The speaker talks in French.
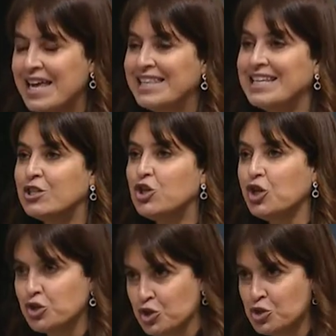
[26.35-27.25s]
des
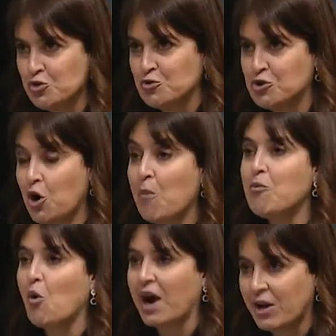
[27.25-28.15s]
tonnes de solutions
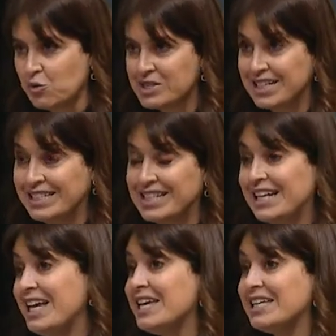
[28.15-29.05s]
pour raccourcir les
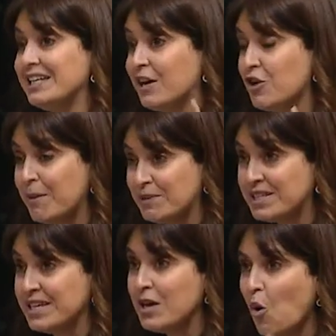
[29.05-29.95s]
délais et qu'il n'en a
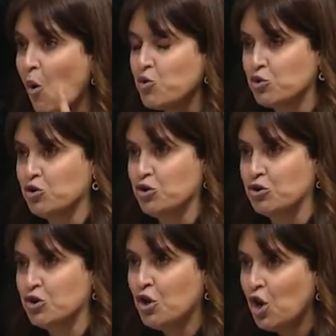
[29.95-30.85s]
appliqué aucune?
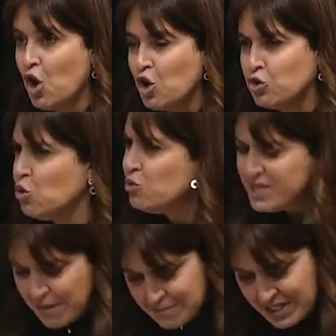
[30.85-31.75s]

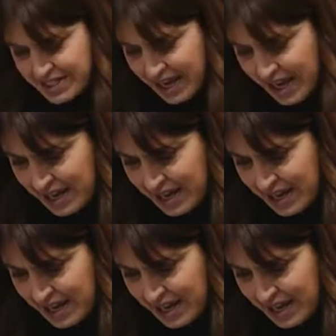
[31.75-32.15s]
Deuxième mystère,